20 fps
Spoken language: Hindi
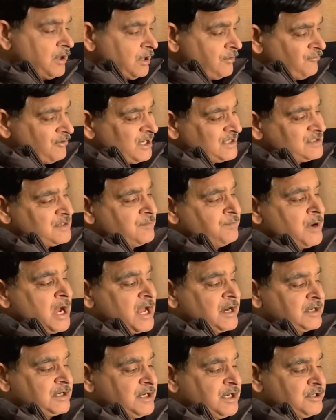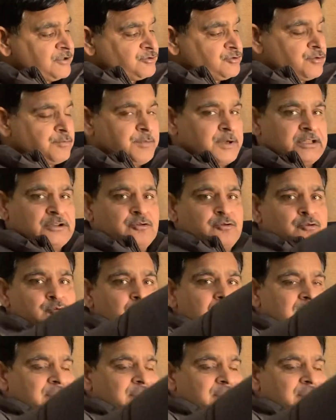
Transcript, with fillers: वैसे मार्केट जो बंद हुआ